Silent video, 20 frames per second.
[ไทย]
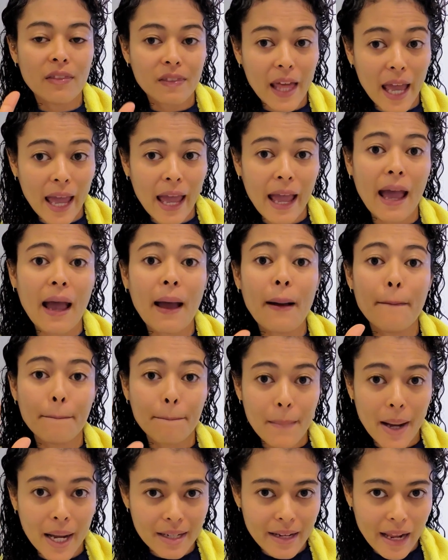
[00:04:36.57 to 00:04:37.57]
แต่
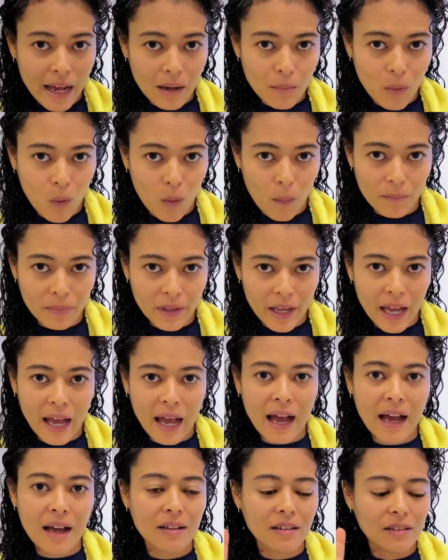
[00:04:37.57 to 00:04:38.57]
ไม่หนักผมนะ
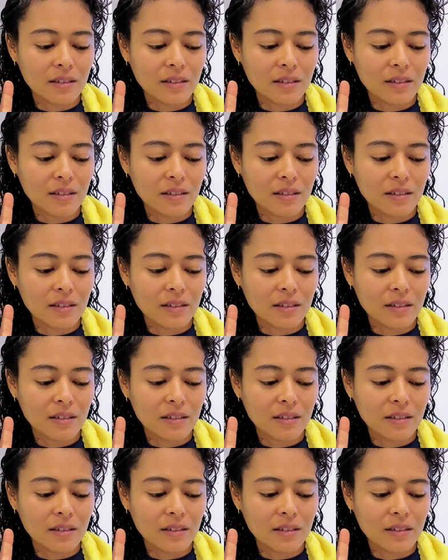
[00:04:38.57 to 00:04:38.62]
คะ